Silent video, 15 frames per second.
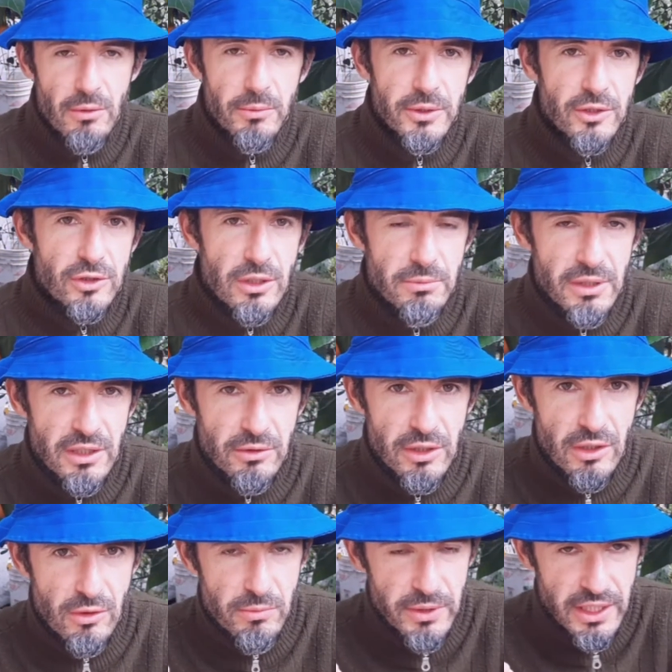o menos también la voy
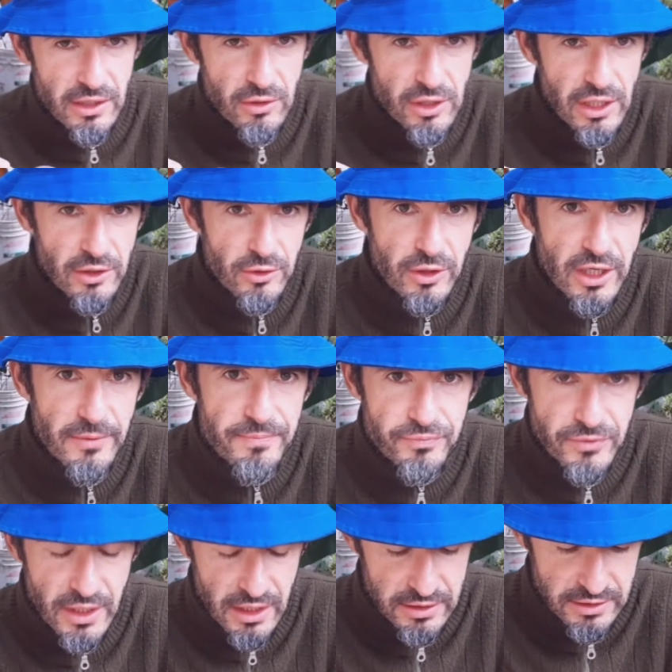a comparar con la roja
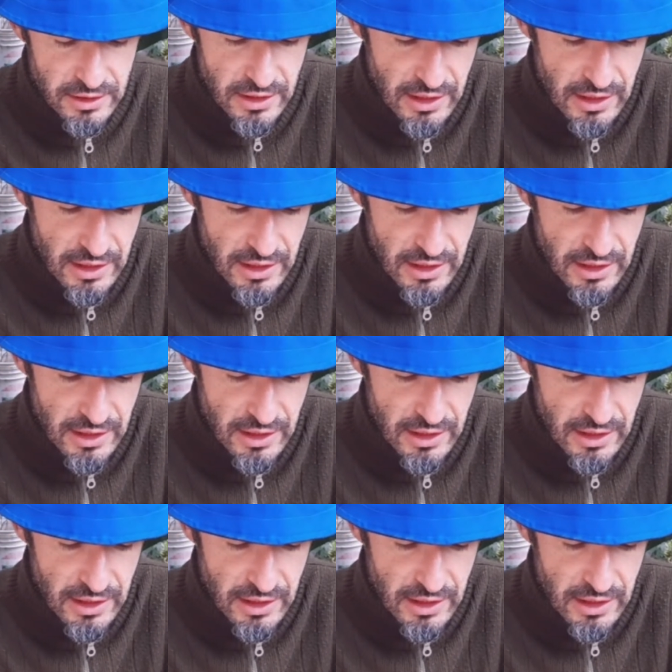así